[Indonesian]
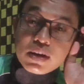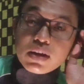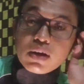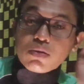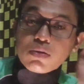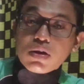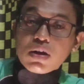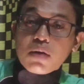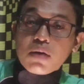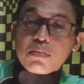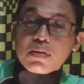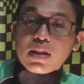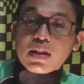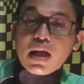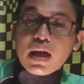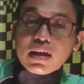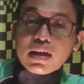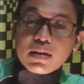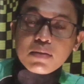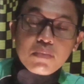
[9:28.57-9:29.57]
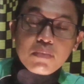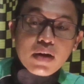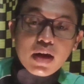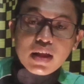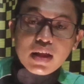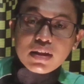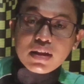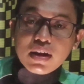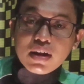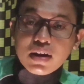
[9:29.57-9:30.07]
dia udah dapat lagi
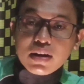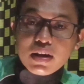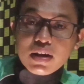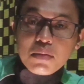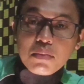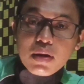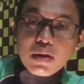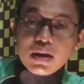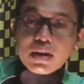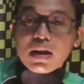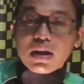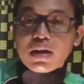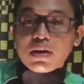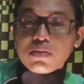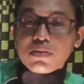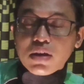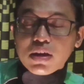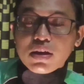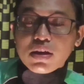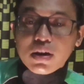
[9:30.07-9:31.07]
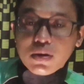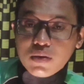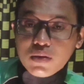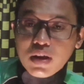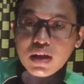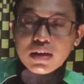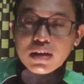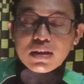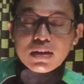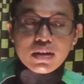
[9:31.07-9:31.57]
pengantaran dia balik lagi udah nyantol
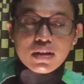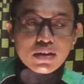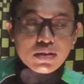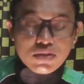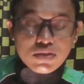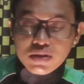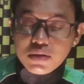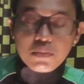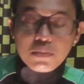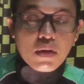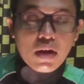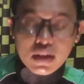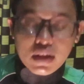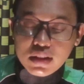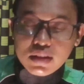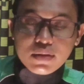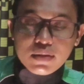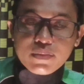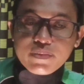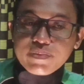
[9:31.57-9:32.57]
lagi kenceng banget